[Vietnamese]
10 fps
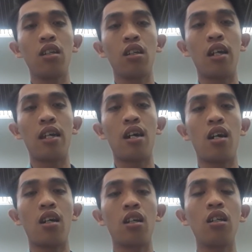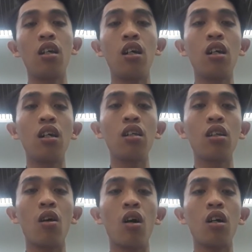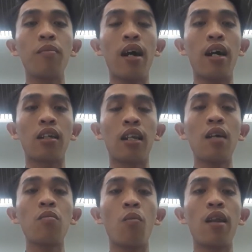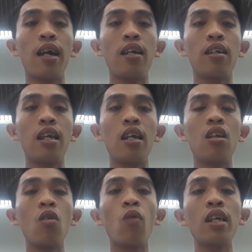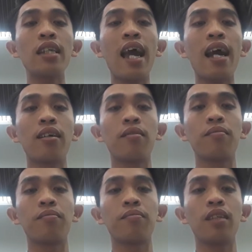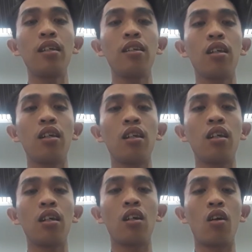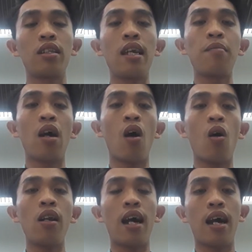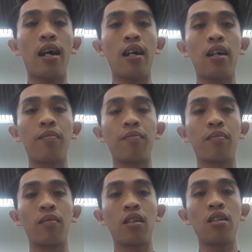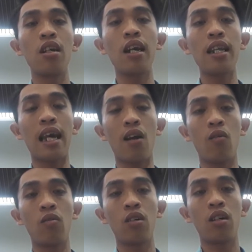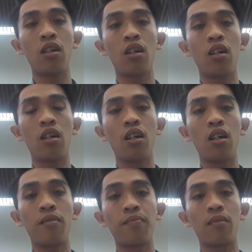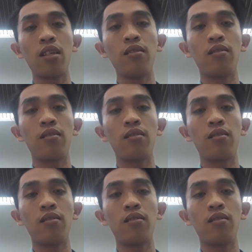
Thì uh, đưa cho mà Tịnh Thất Bồng Lai đi nó quá xa đó. Rồi xem họ là như thế nào đó.